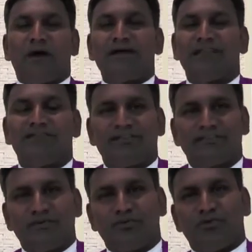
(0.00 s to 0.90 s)
மங்கள
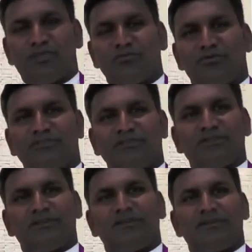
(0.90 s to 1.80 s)
வார்த்தை பொழுது
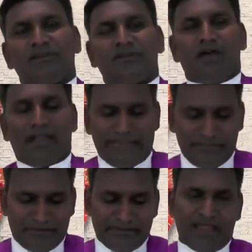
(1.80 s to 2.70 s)

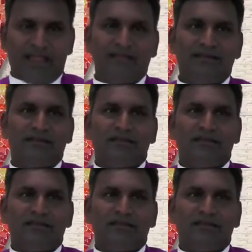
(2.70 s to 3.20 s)
அன்னை மரியாள்